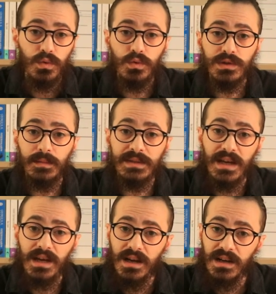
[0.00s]

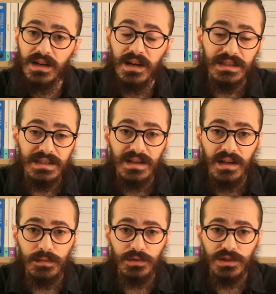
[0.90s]
ülkemize katkı
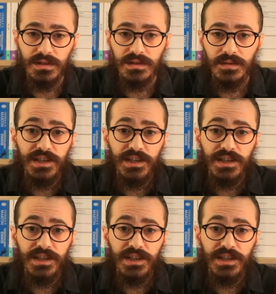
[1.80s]
sağlamıştır.